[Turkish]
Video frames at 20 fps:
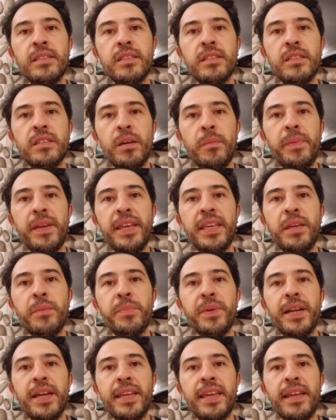Tabii ki
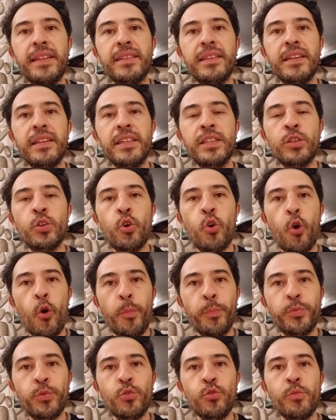braketlerin
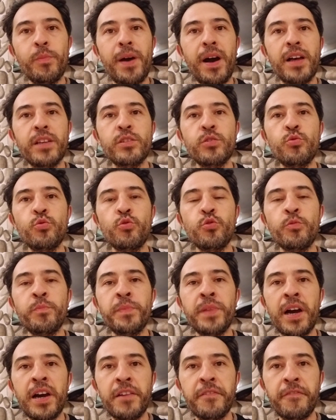koptuğu bazı
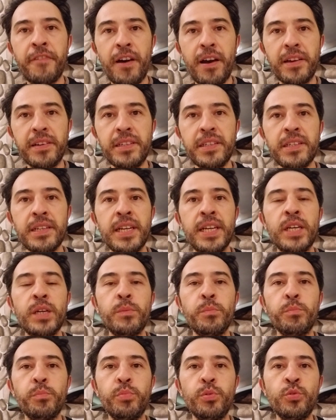durumlar var.
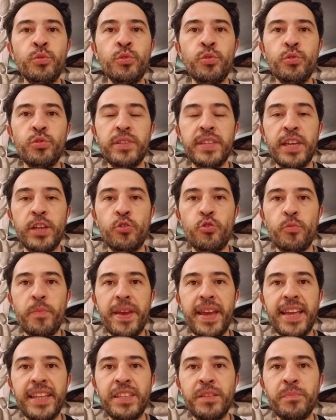Bunu tecrübe
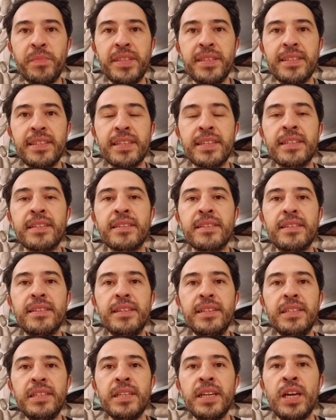
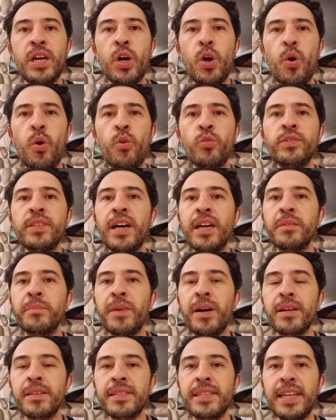etmişsinizdir. Ondan
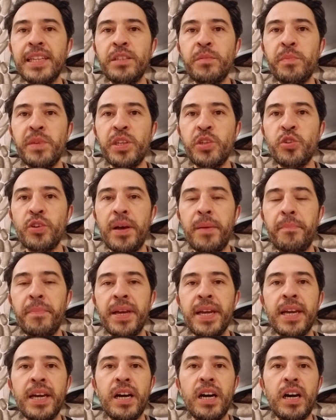bahsetmeyeceğim.
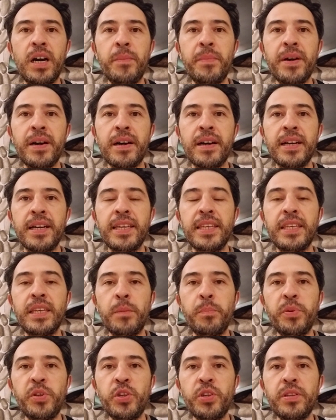Ama
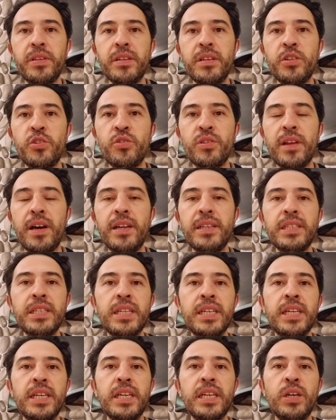yapıştırıcılar
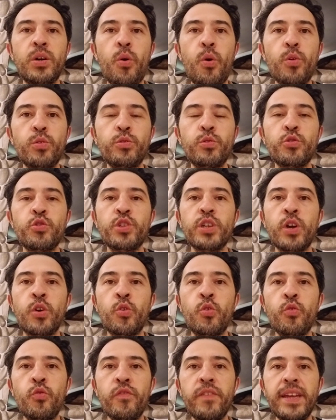e, oldukça
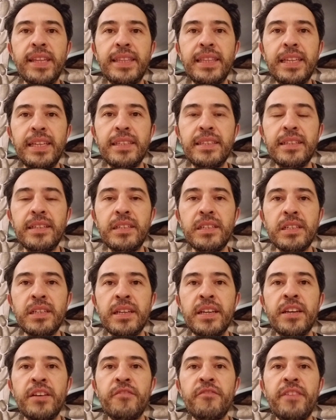kuvvetlidir
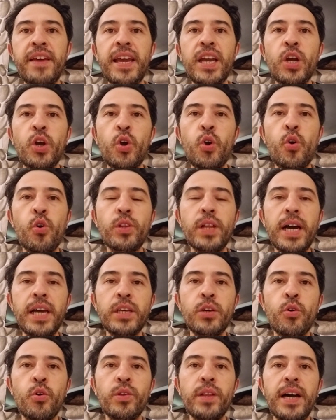ve
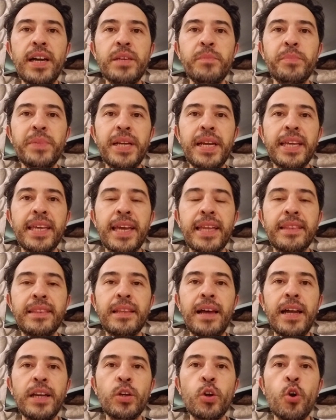kolay kolay braketler